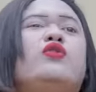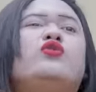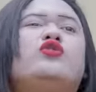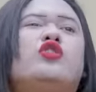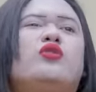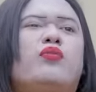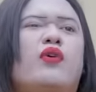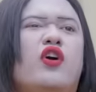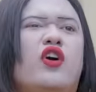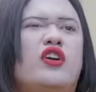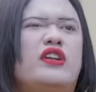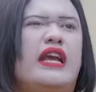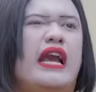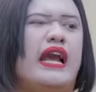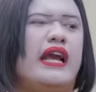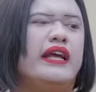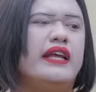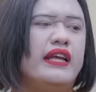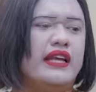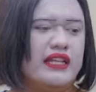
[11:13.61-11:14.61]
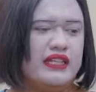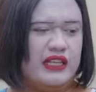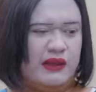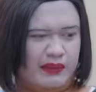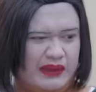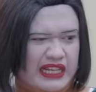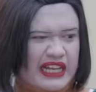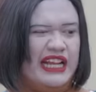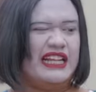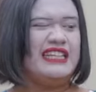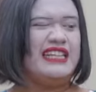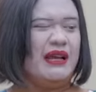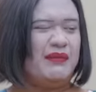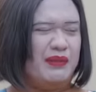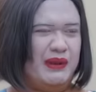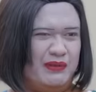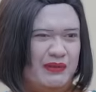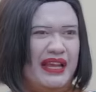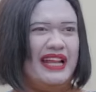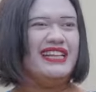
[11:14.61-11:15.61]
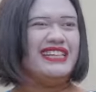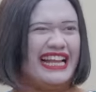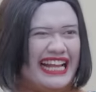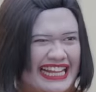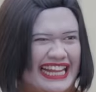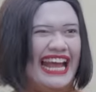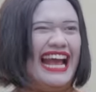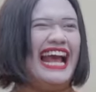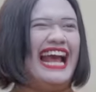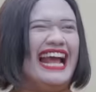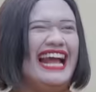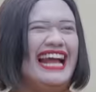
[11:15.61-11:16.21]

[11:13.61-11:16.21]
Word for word: ujung pokoknya. Tapi kalian siapin mental ya.